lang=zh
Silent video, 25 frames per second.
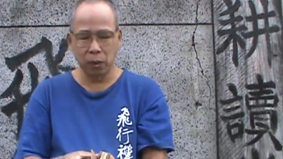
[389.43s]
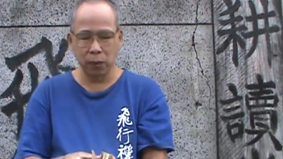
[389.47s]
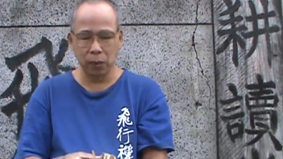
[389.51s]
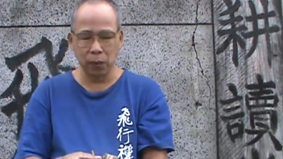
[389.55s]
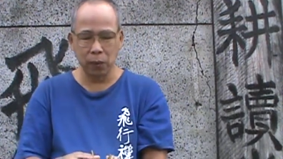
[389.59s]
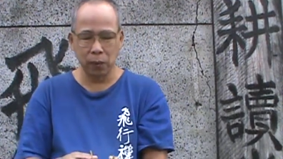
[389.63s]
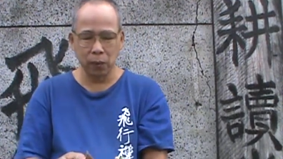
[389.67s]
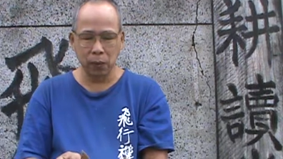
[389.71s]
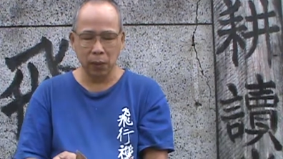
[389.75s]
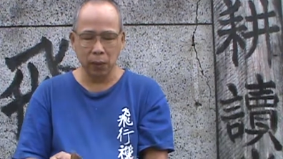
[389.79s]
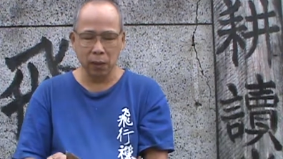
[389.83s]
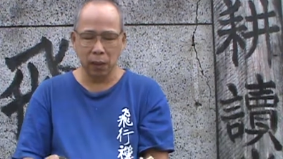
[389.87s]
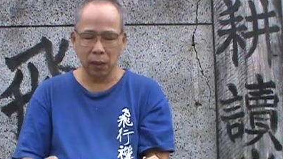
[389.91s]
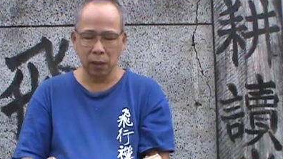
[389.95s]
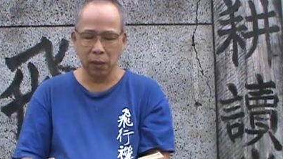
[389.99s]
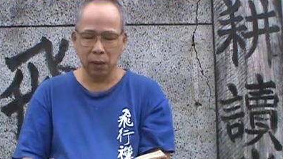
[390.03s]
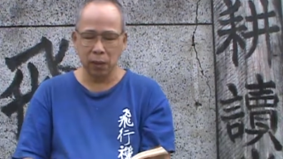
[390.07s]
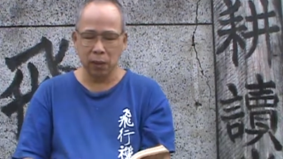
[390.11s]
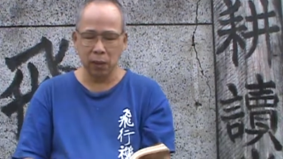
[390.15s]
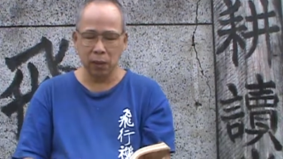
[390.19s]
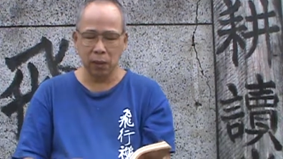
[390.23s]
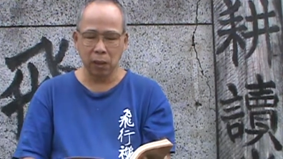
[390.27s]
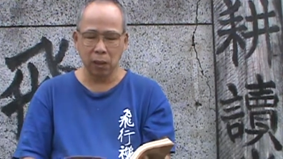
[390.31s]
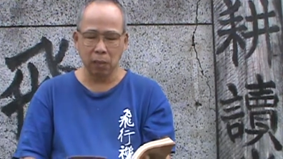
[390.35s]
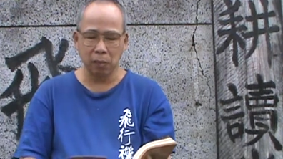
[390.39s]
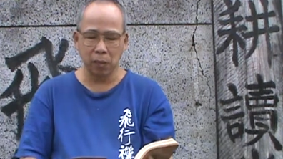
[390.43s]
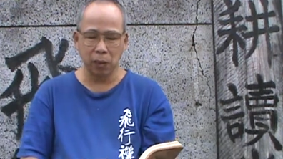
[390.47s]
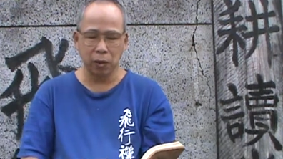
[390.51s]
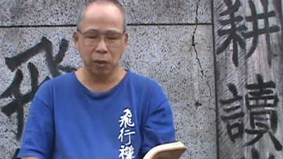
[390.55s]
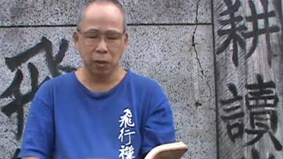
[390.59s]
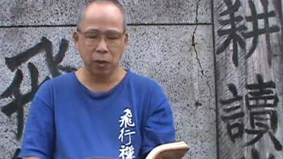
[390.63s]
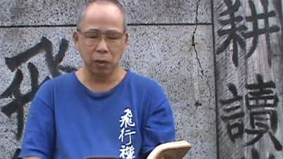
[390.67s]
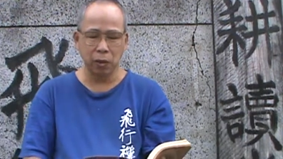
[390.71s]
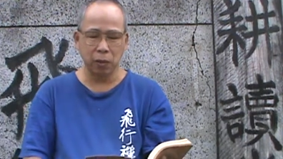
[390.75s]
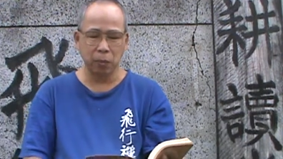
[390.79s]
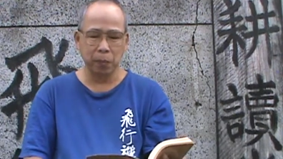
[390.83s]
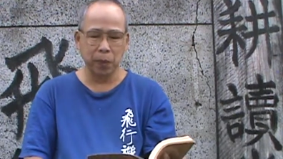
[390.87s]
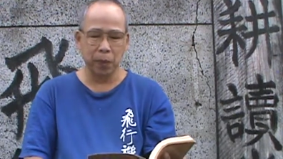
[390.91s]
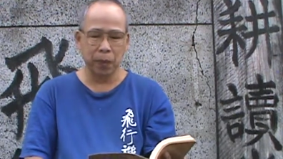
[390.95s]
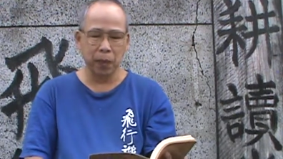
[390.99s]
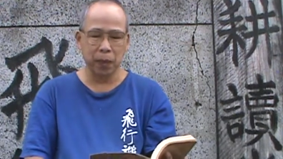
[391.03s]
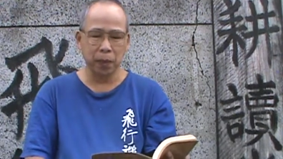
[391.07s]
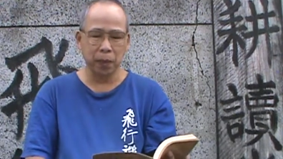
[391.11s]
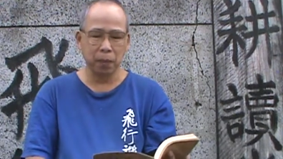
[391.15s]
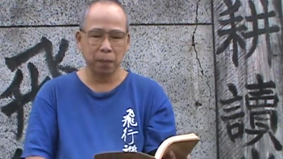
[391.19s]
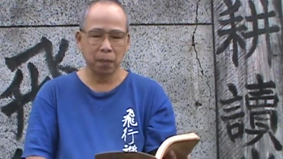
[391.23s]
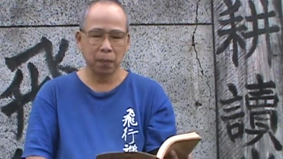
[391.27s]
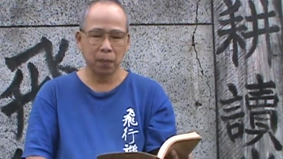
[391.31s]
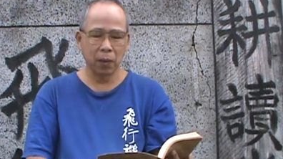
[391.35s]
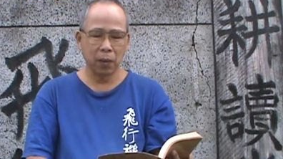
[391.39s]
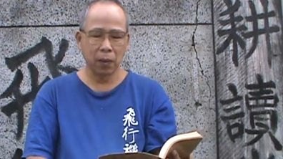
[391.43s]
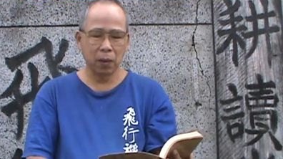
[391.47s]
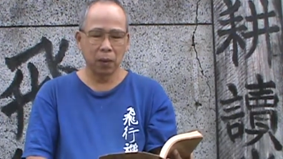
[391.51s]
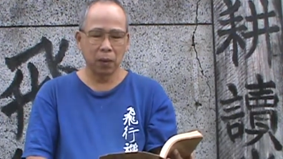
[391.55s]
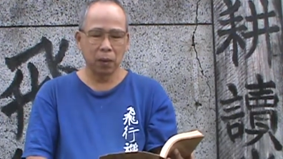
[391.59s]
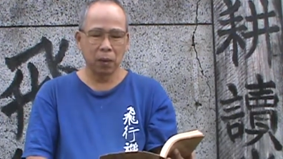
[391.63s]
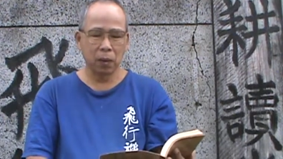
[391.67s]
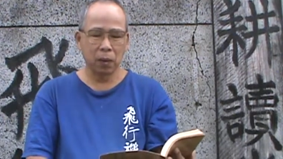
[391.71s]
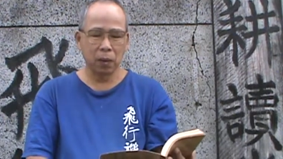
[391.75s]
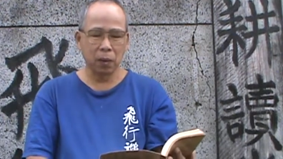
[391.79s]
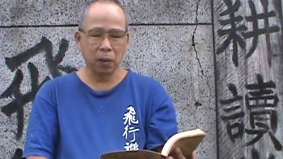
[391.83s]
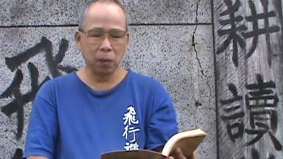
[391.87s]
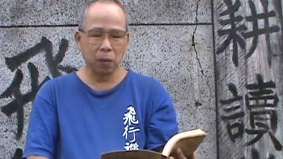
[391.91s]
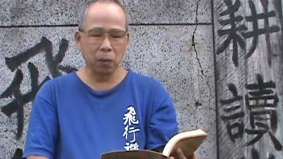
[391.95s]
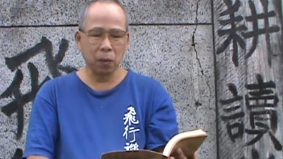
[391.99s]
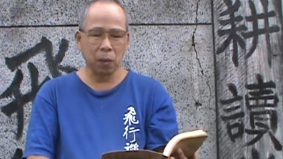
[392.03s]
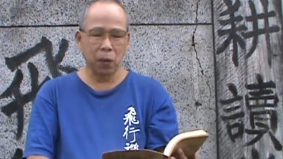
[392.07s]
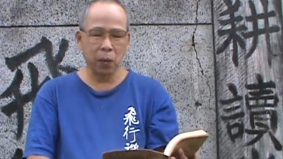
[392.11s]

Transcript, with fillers: 我我看这上面就有嘛哈，《